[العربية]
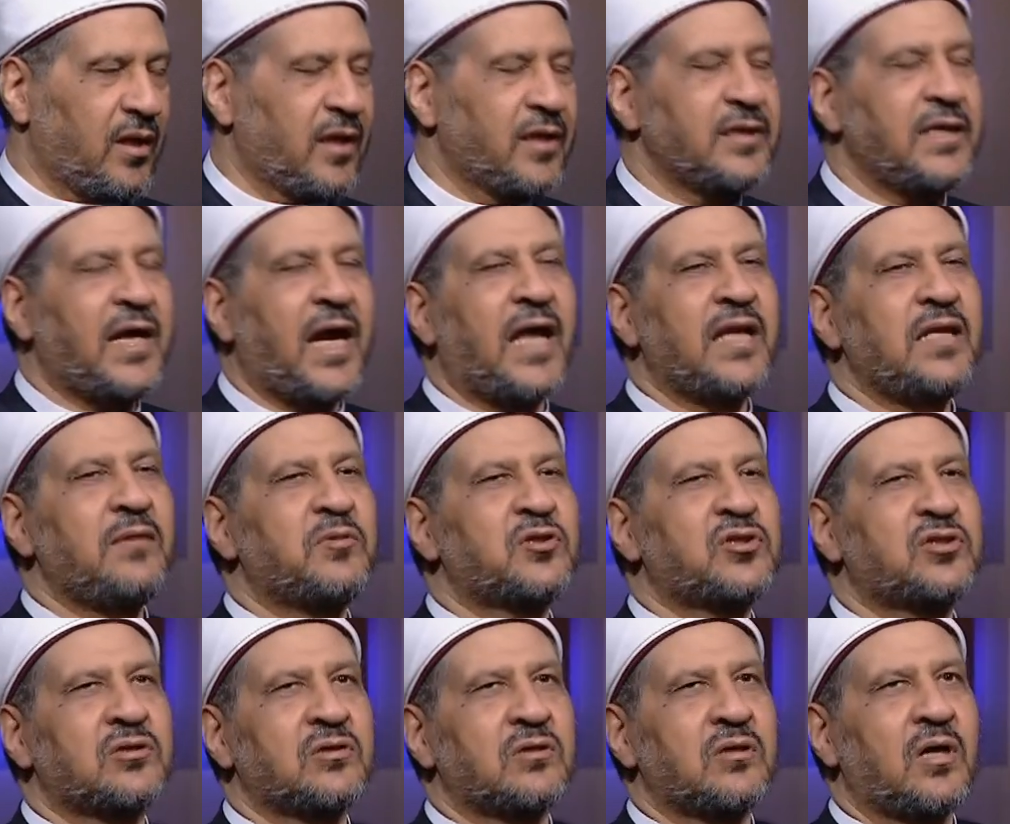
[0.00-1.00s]
يعني
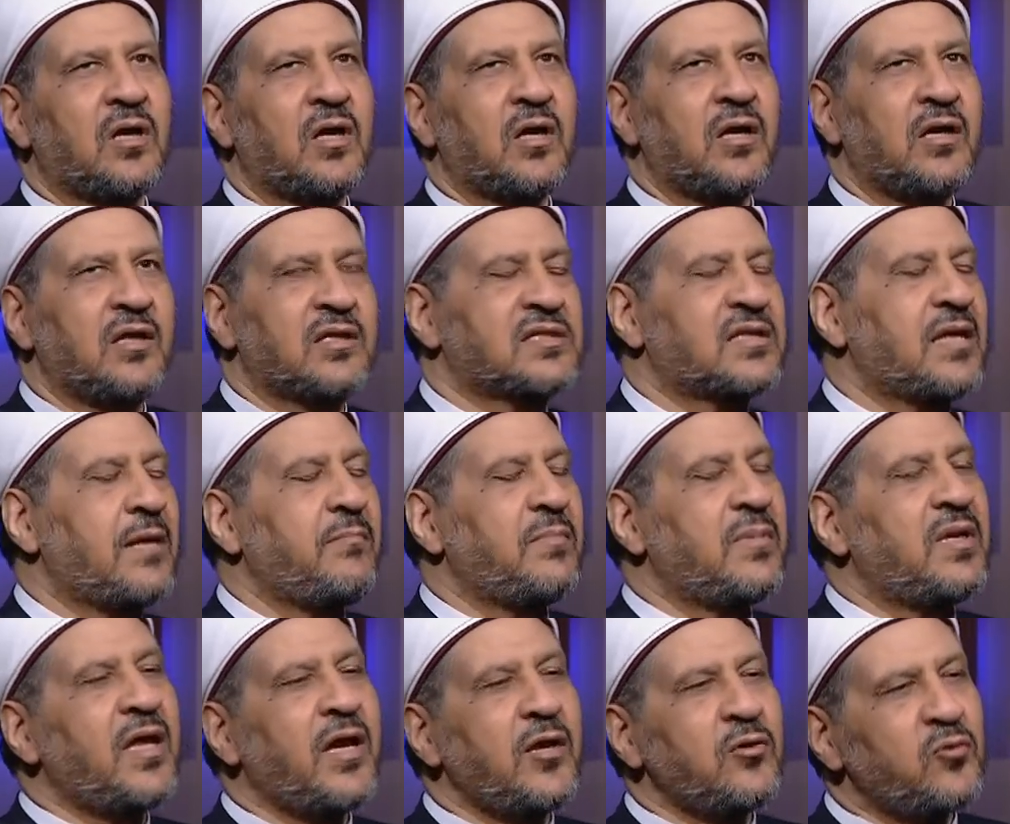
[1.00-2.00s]
مش الاسلام
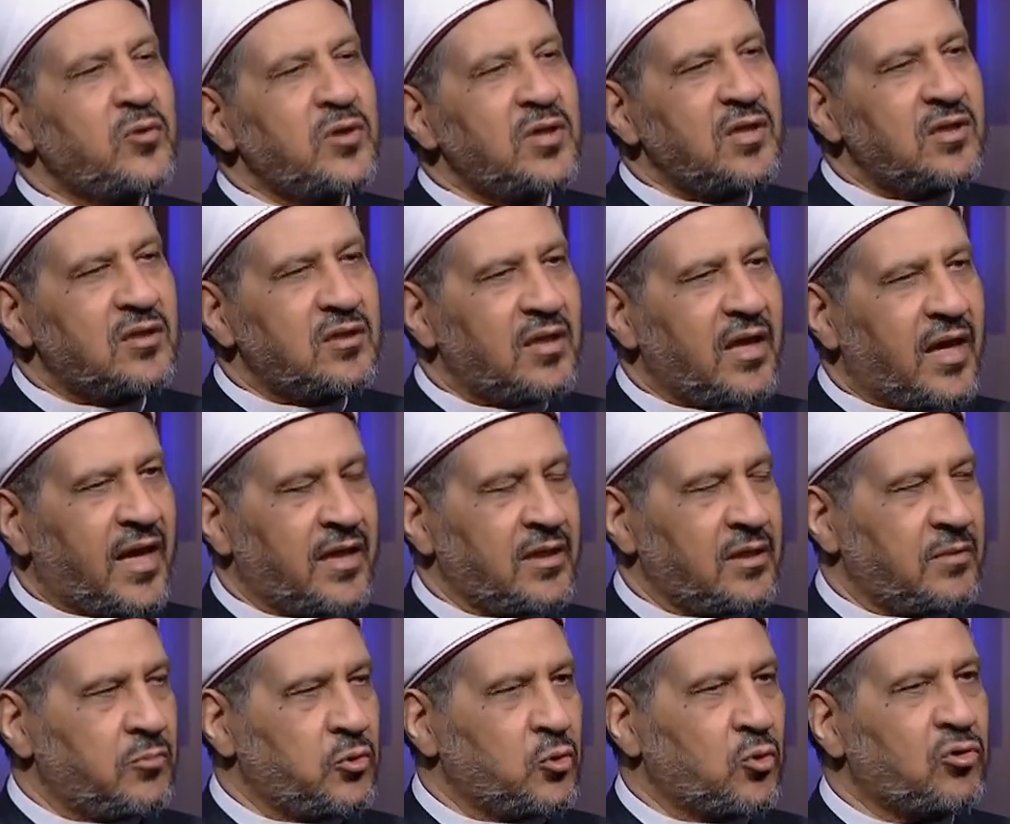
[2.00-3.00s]
لا يريد
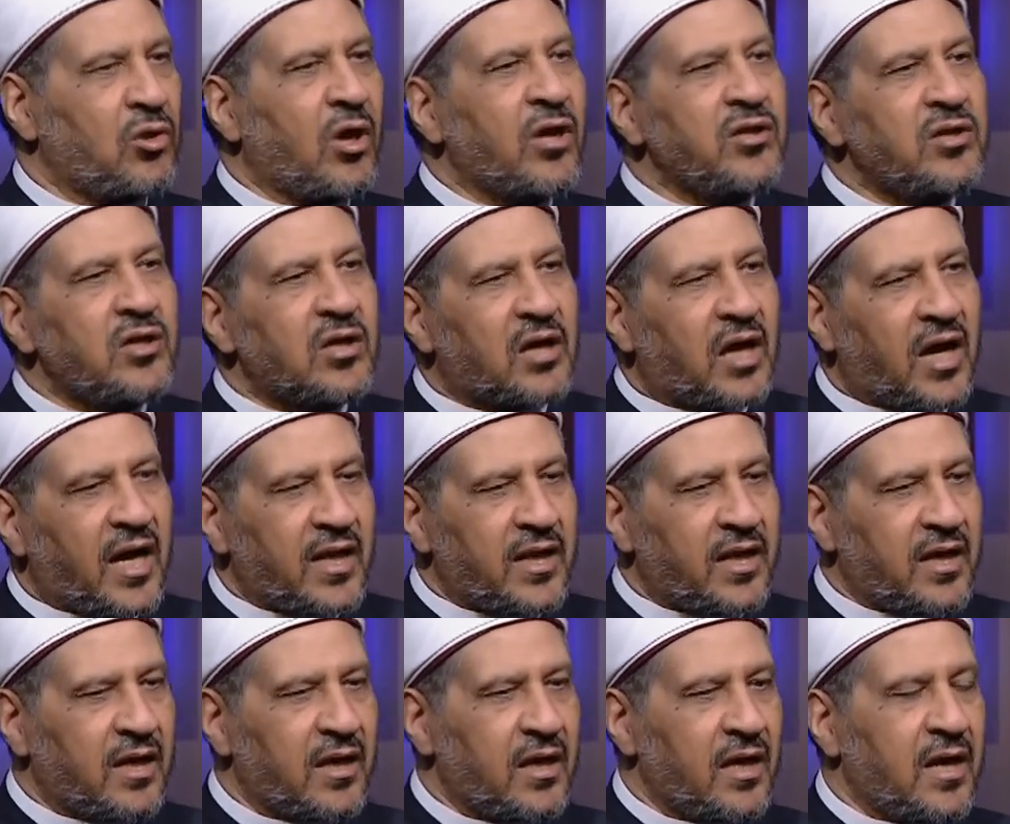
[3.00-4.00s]
ان يضيق
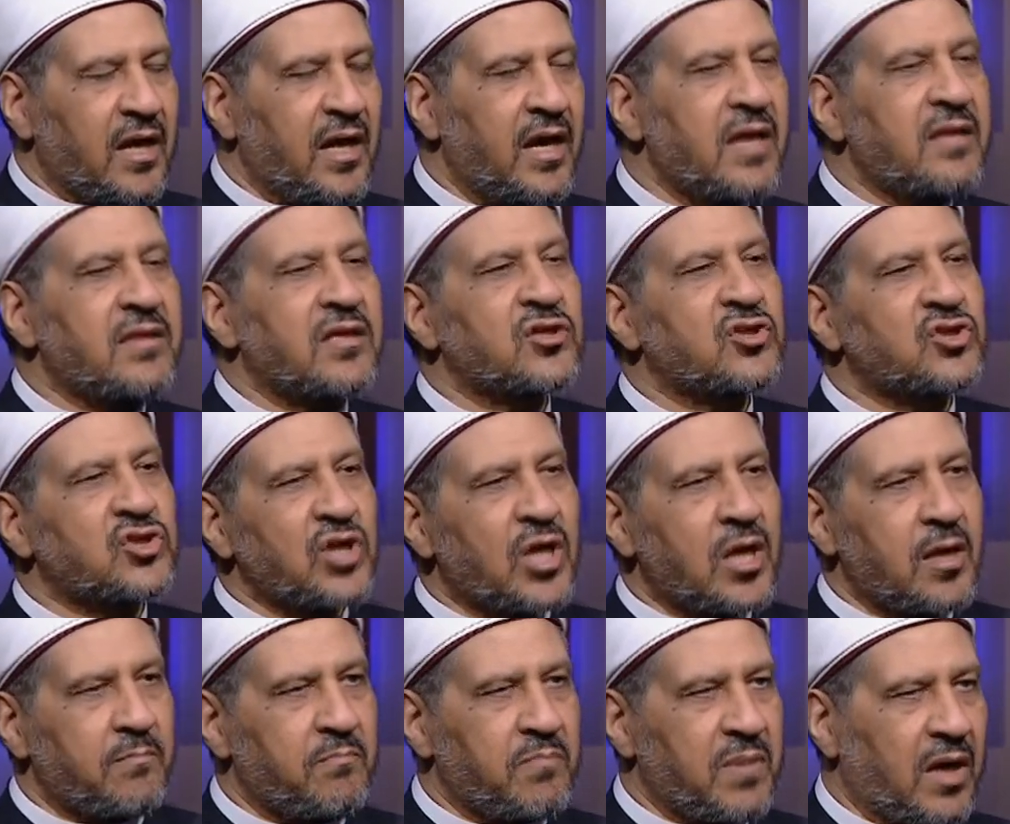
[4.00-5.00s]
على هذا
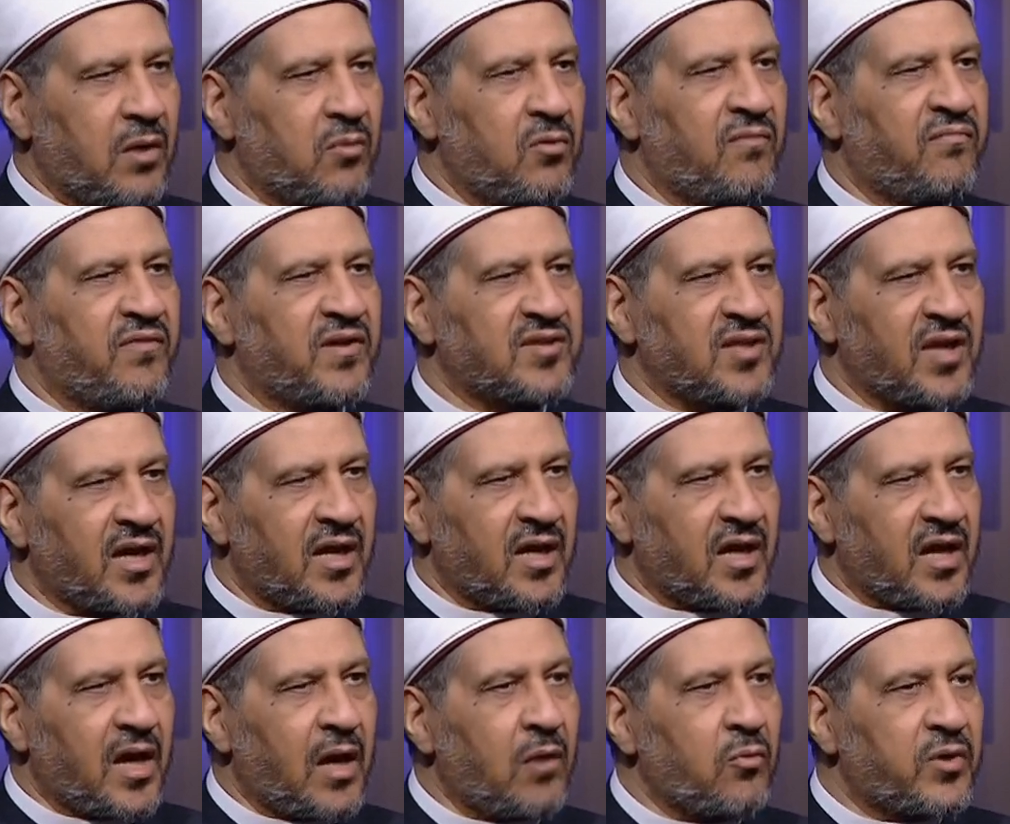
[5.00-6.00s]
الشاب او الفتاه
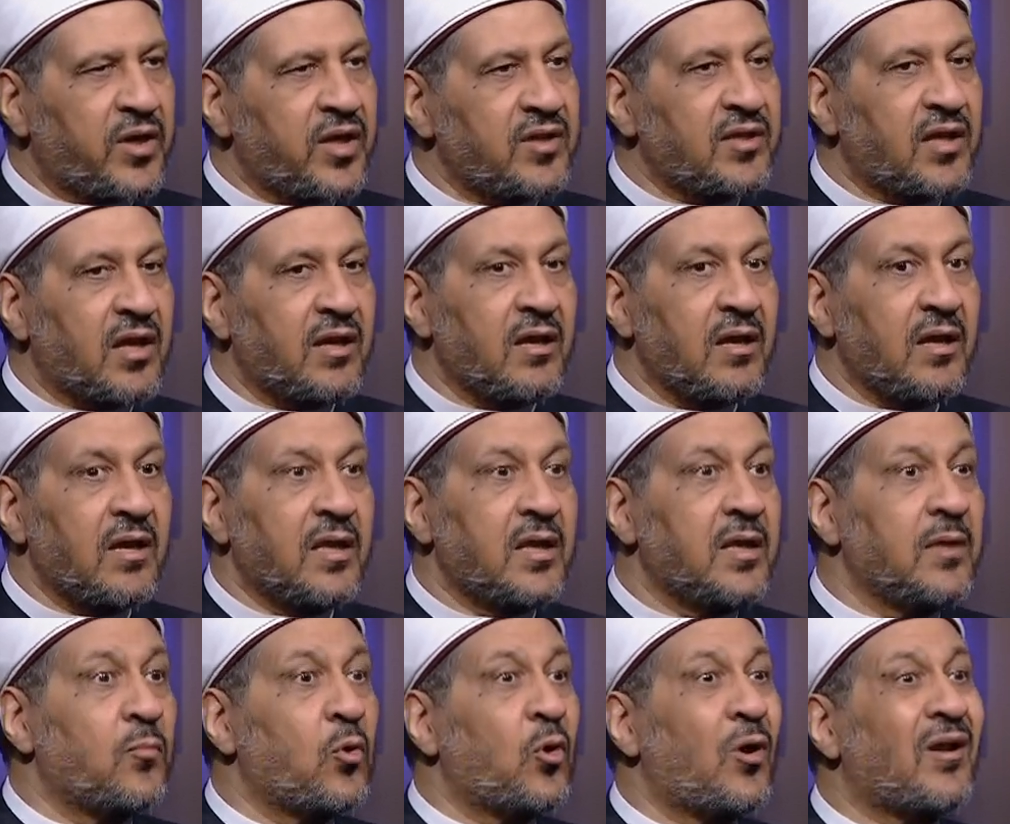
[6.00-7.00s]
او كده
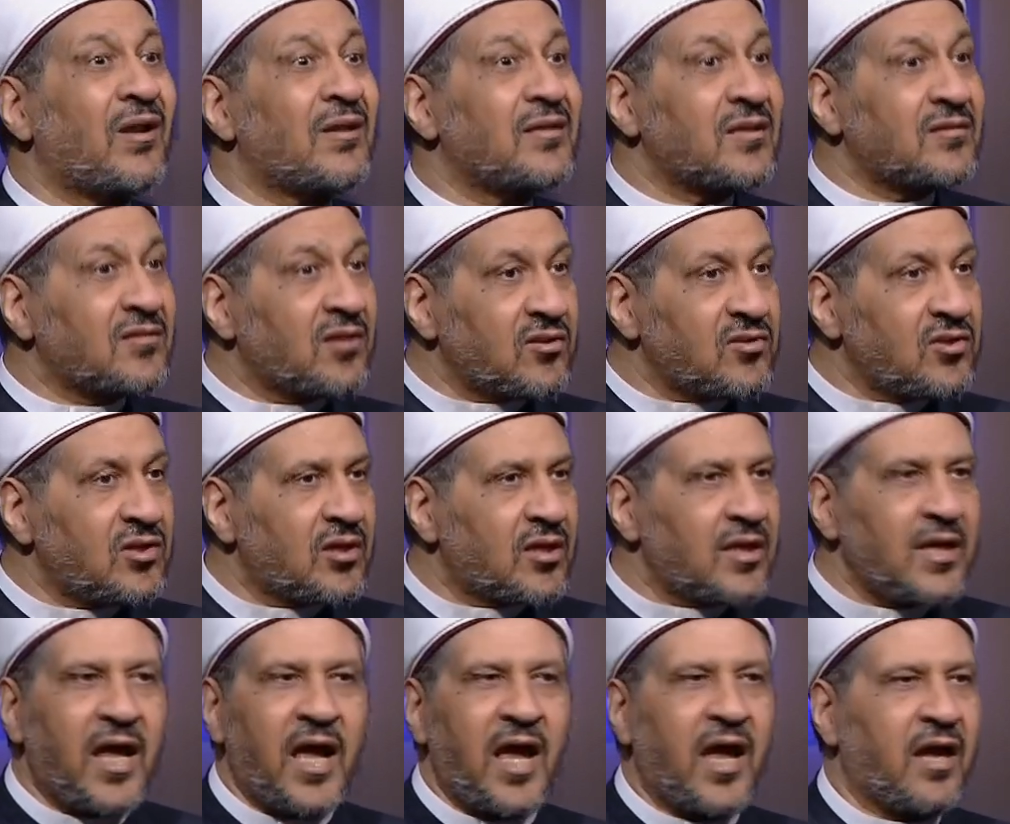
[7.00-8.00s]
لمجرد التضييق
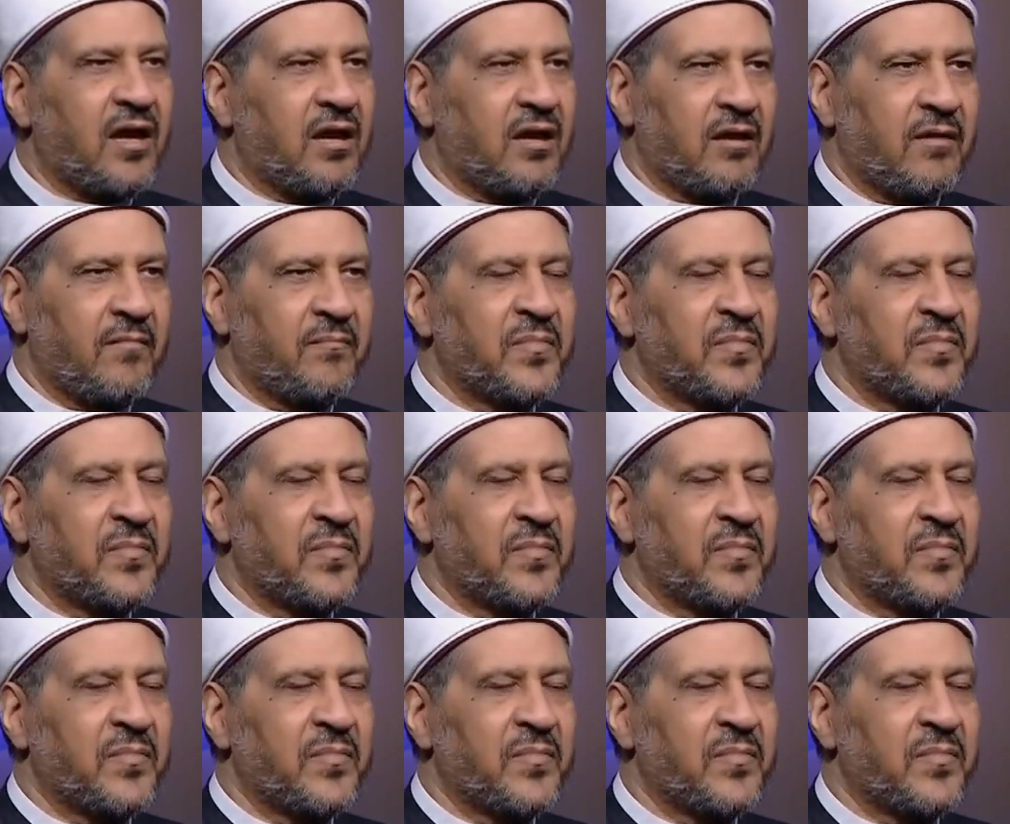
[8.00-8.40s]
لا